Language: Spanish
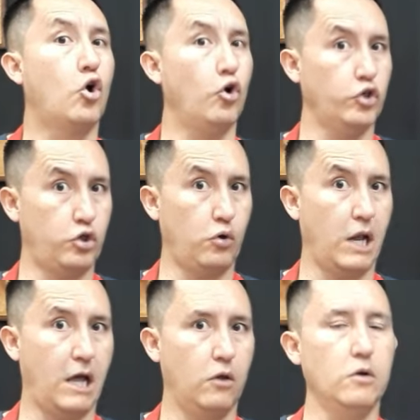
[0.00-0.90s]

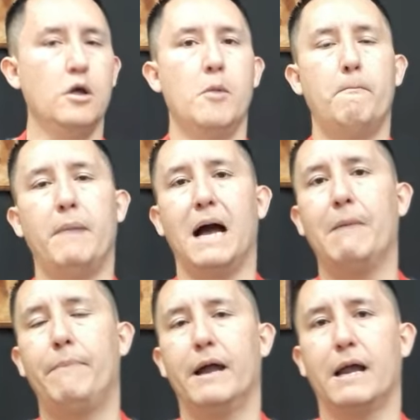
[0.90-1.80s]
controlado
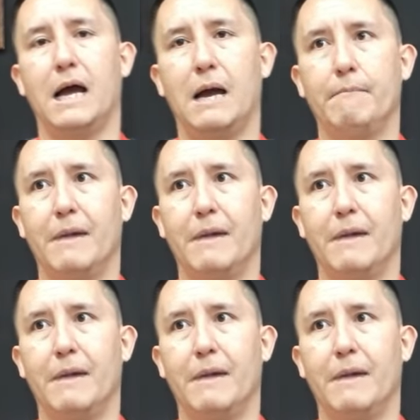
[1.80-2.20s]
va a,